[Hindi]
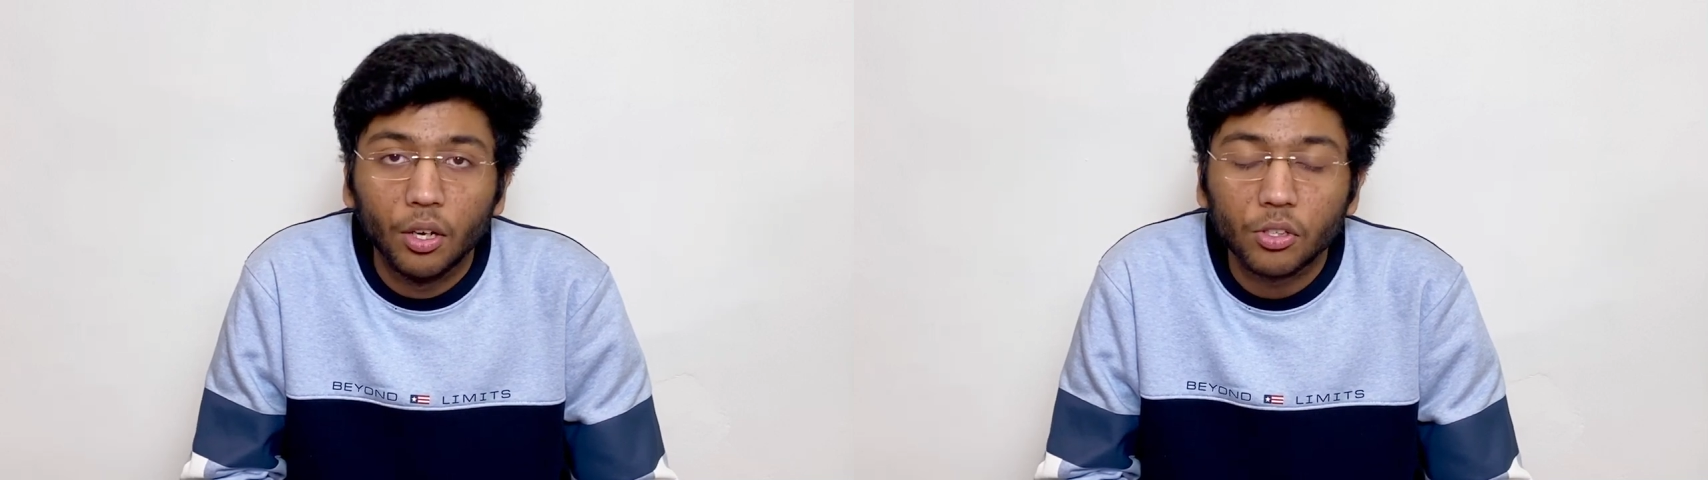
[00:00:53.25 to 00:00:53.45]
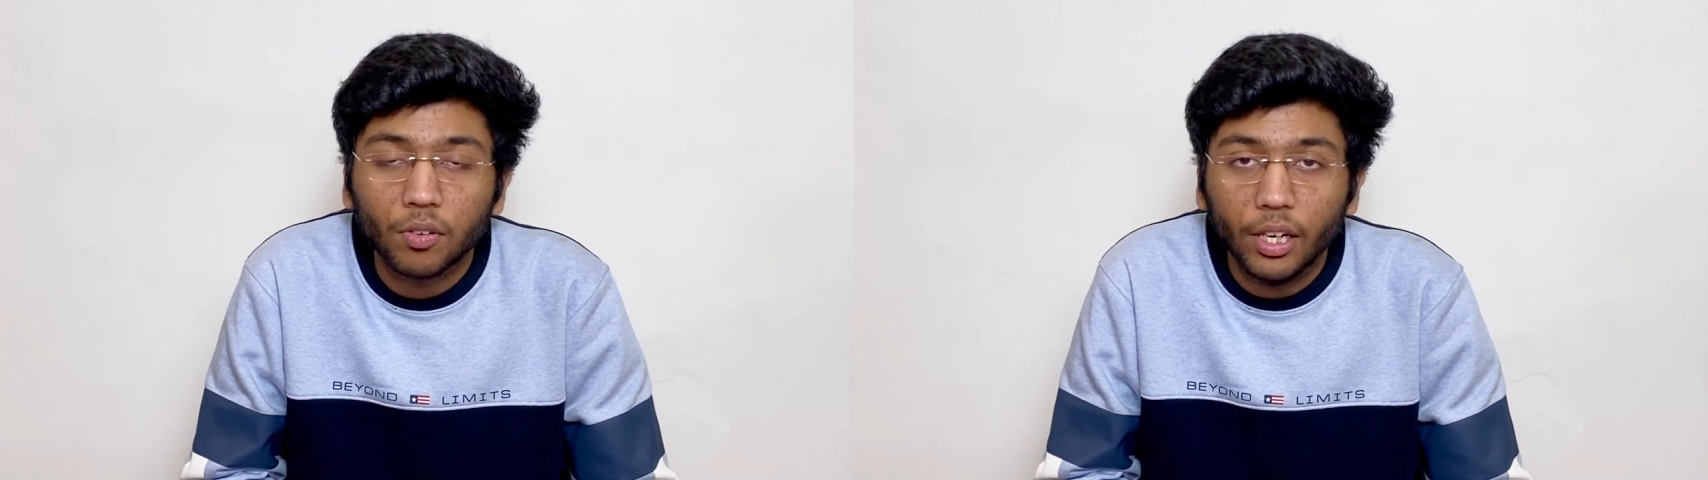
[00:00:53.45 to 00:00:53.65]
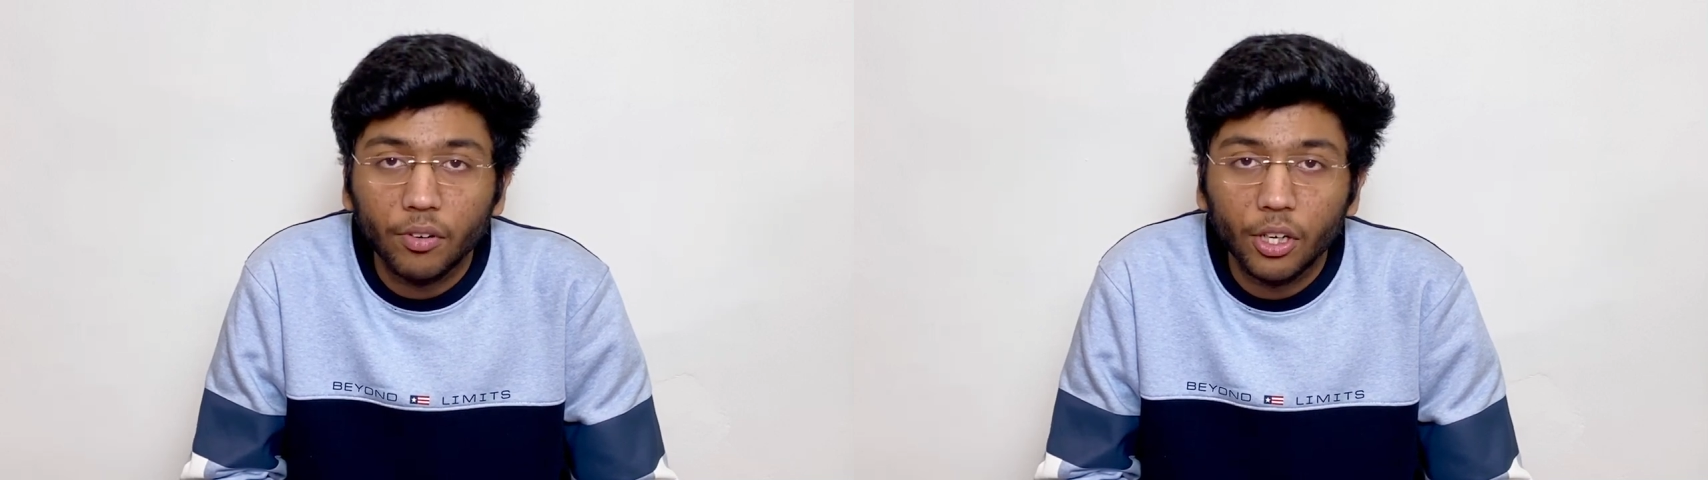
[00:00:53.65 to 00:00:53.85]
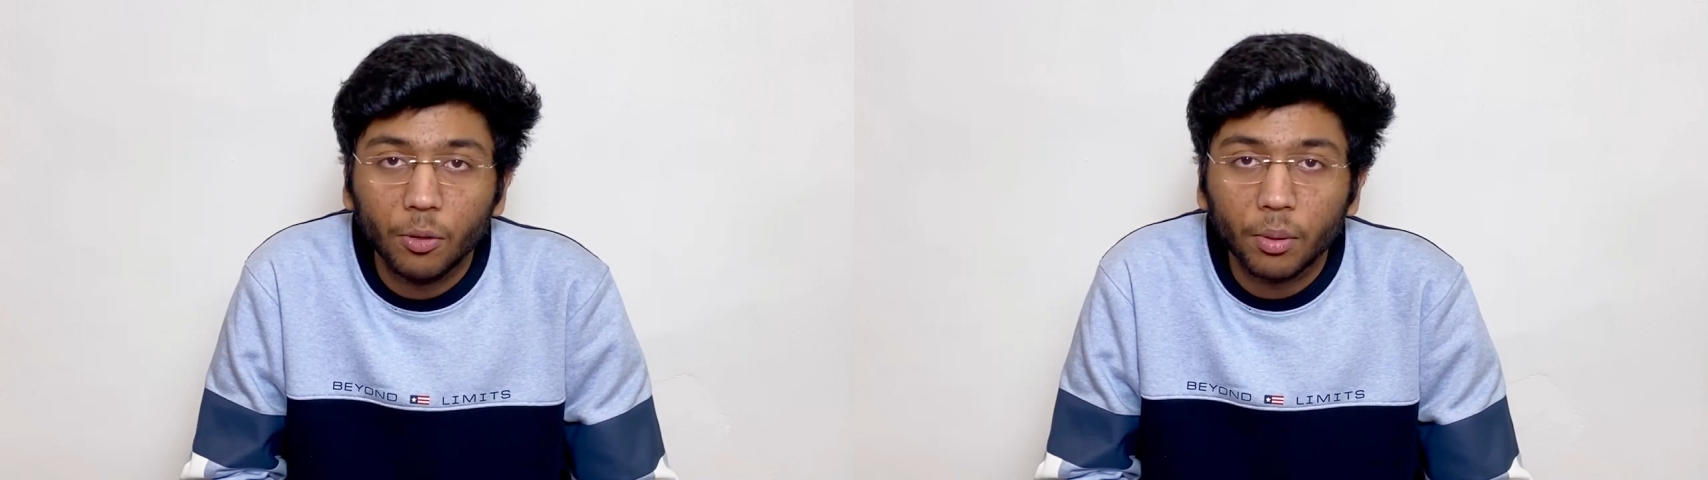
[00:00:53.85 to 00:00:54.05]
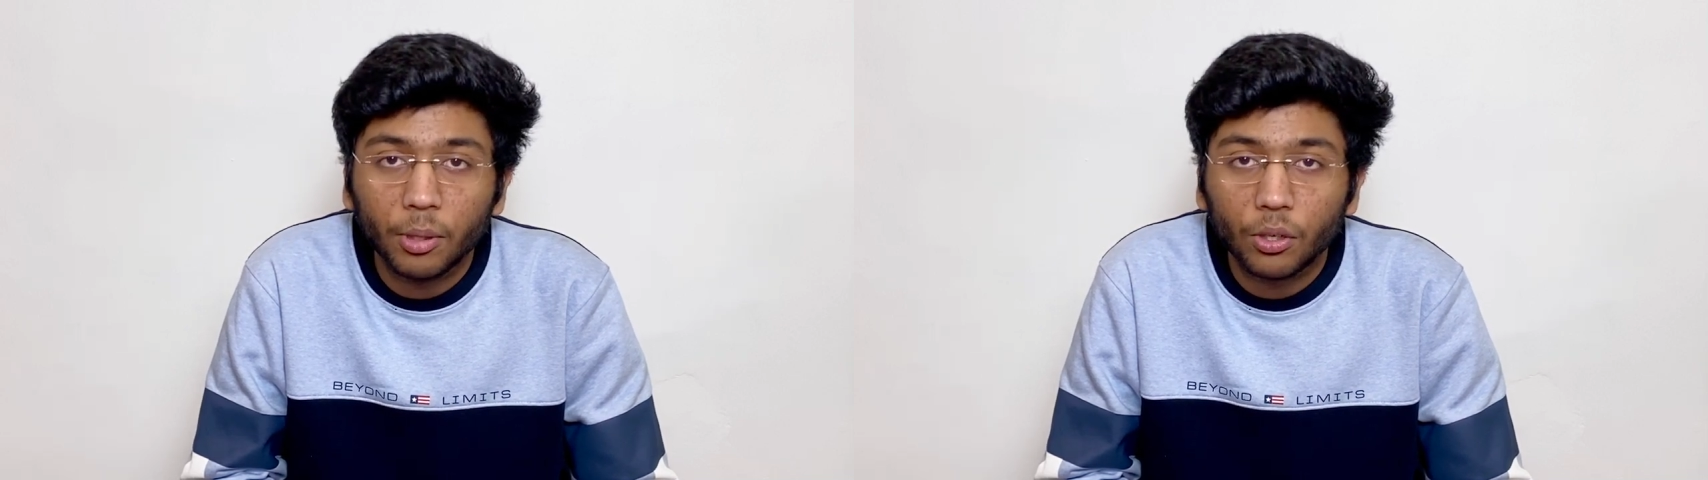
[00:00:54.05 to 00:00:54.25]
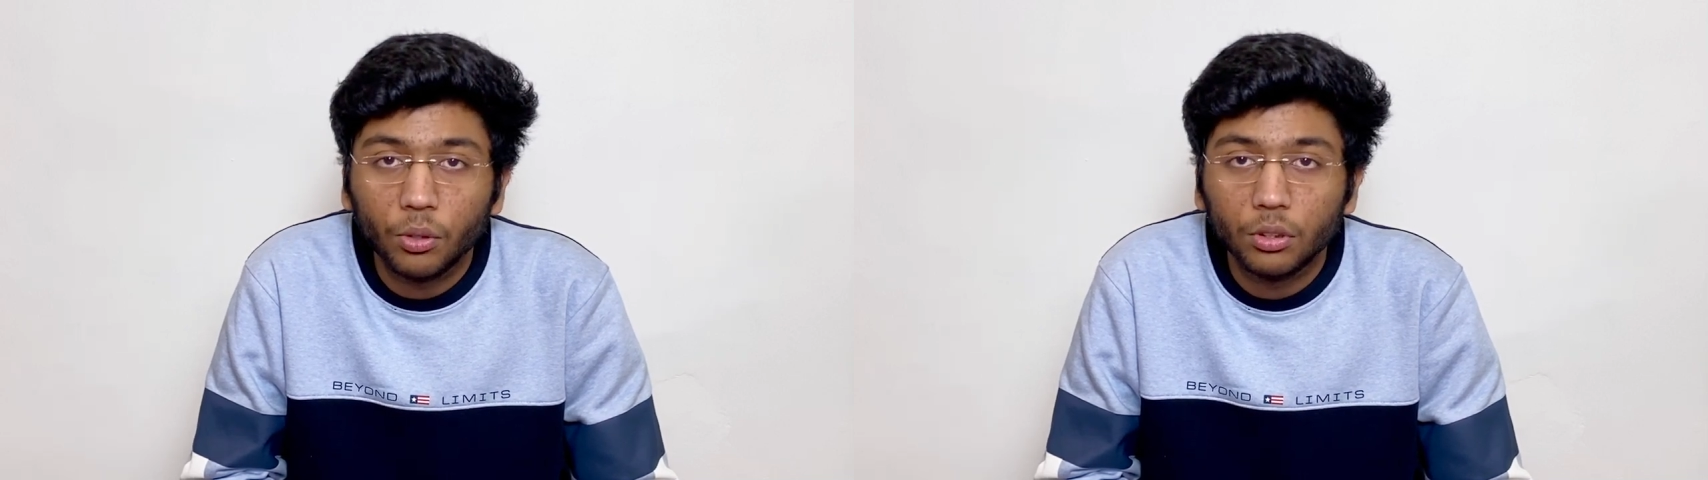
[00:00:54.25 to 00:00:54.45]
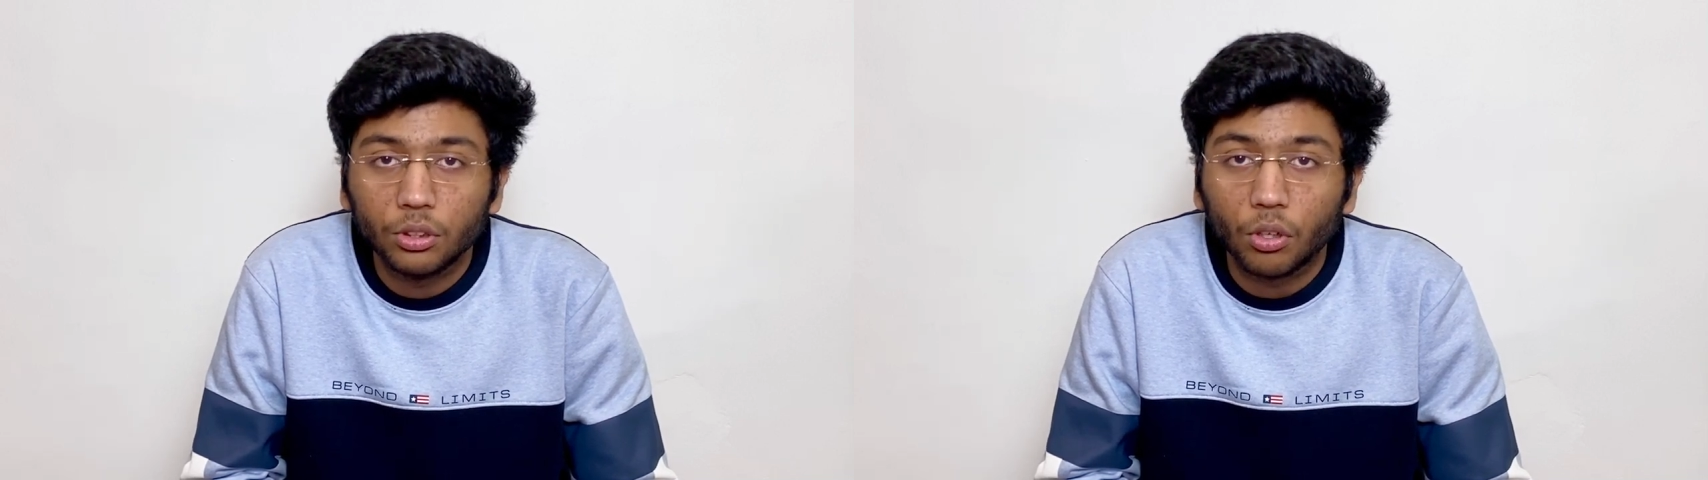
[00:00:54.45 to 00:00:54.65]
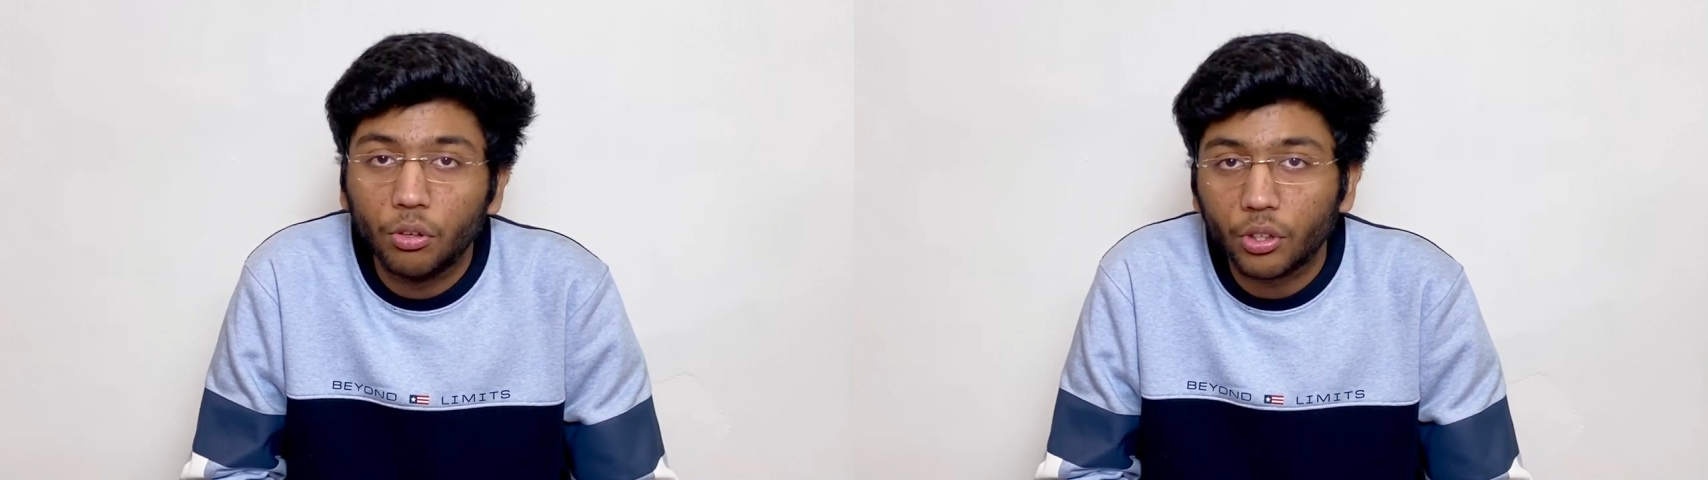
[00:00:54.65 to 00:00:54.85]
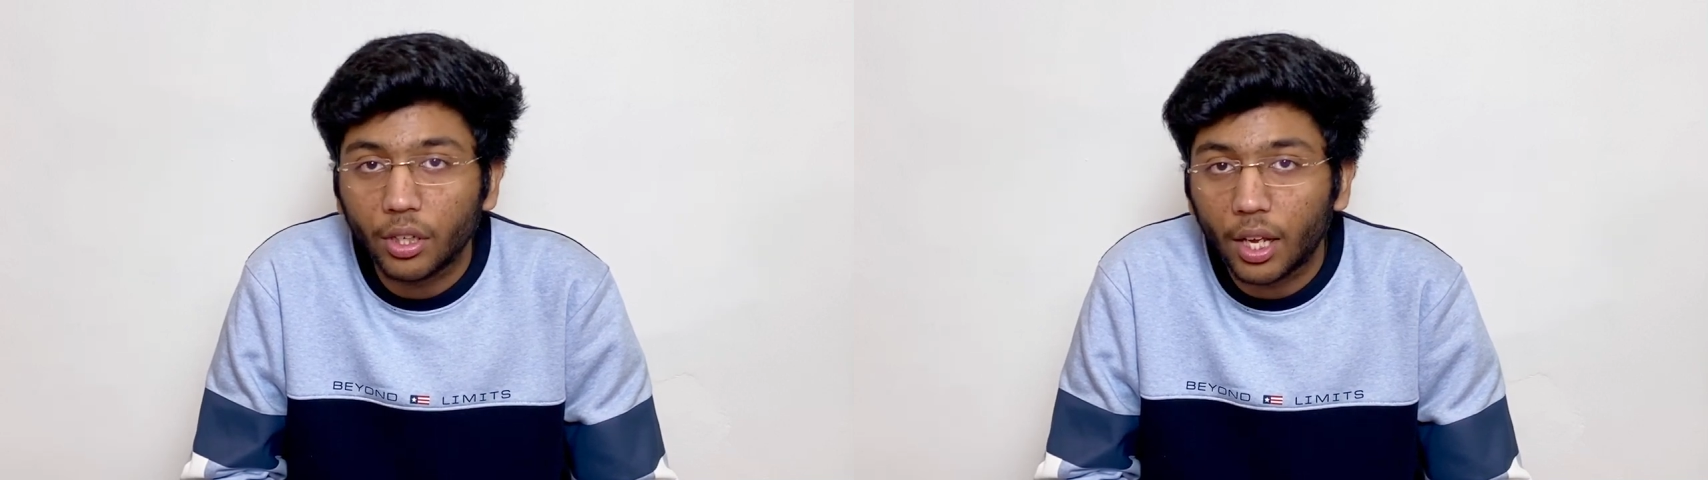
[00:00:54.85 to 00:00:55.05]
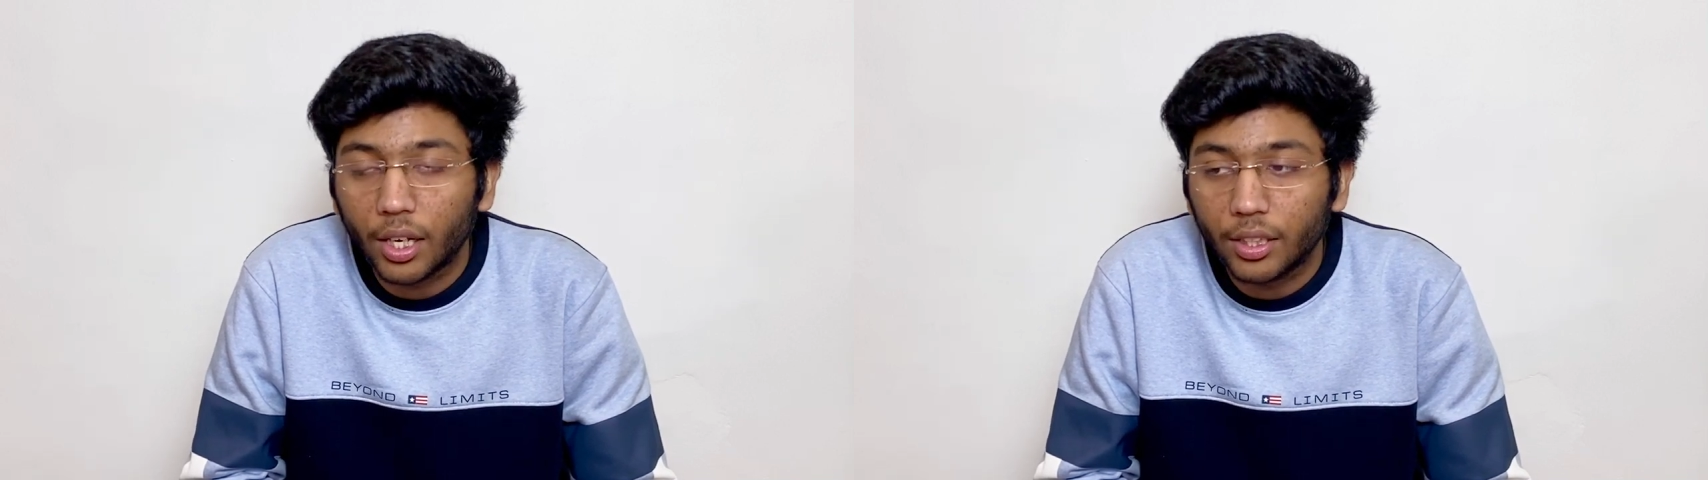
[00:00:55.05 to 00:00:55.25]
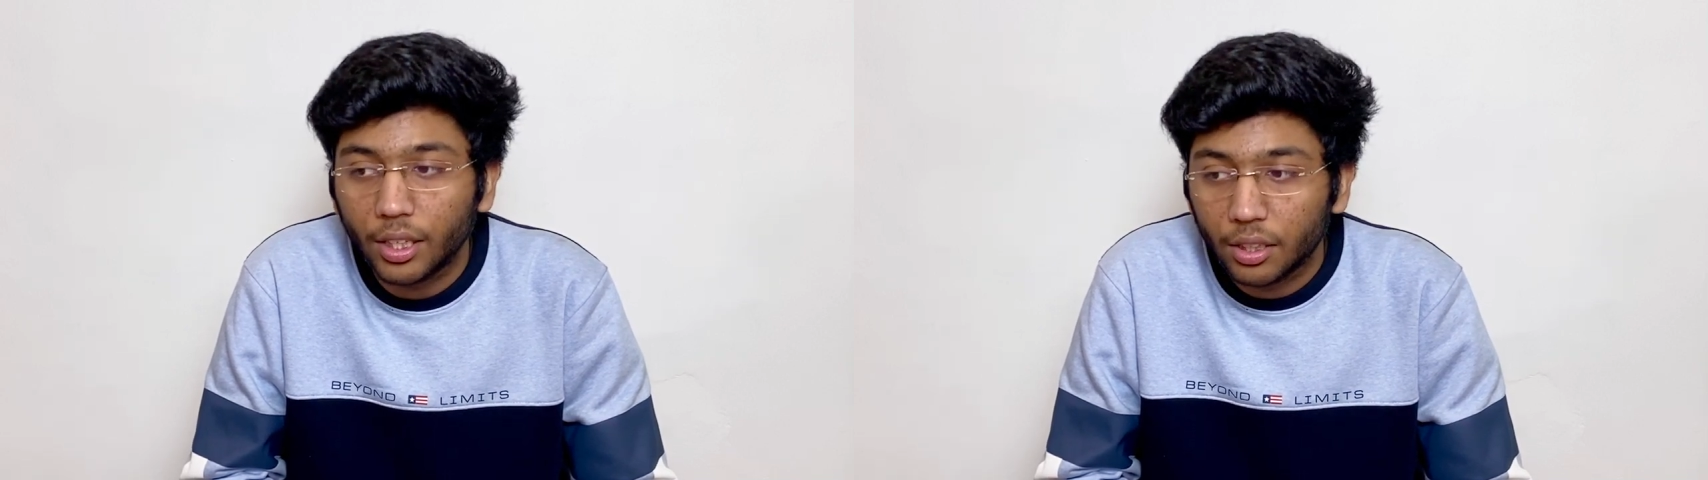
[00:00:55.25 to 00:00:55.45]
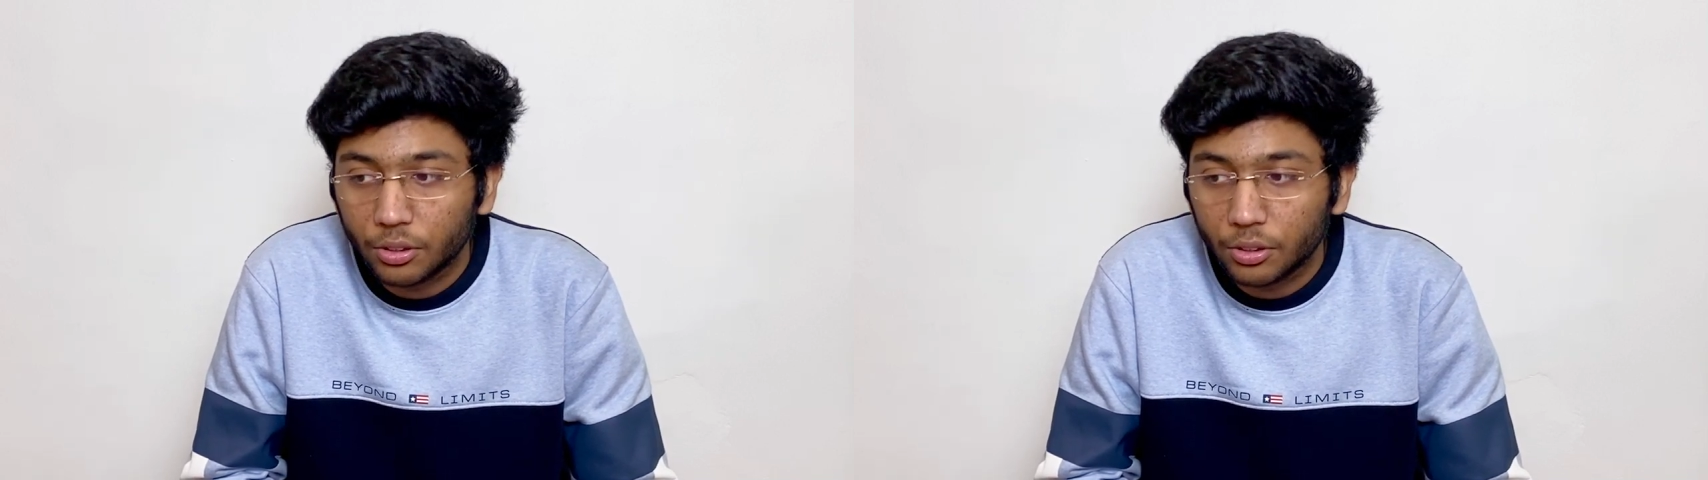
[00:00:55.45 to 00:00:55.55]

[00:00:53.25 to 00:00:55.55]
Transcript: उस वाली वीडियो में मेरे को सॉल्यूशन डालने थे